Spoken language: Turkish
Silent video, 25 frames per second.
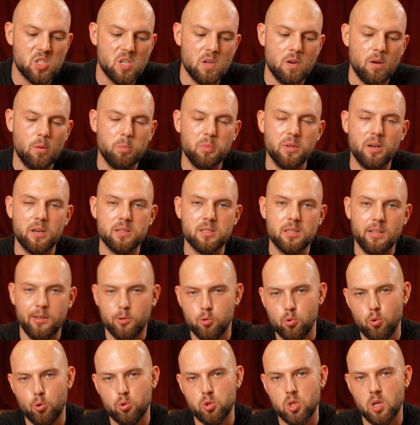Cevaplarsan
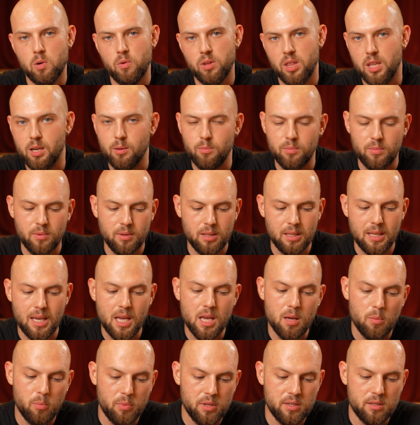çok sevinirim
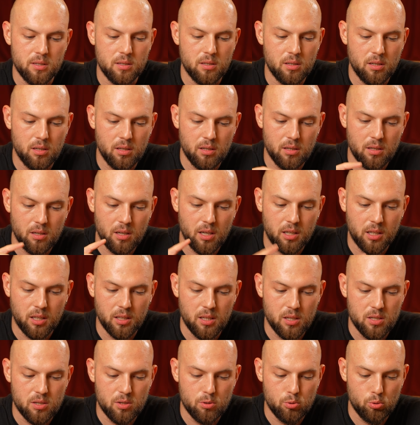diye bir e,
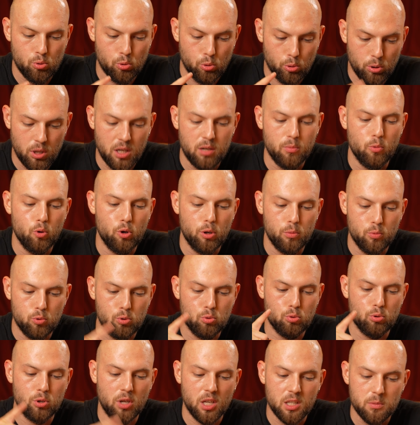arkadaş sorular böyle bir
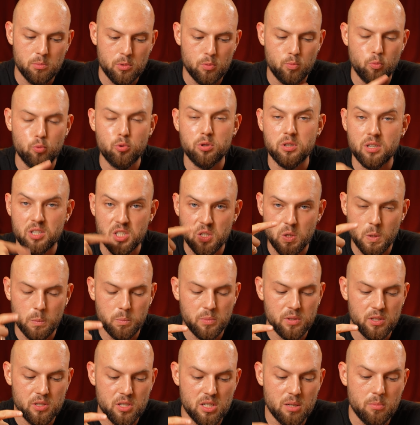sürü yazmış. Bunları
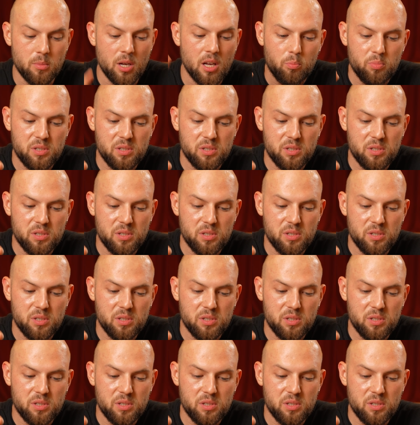cevaplayacağım.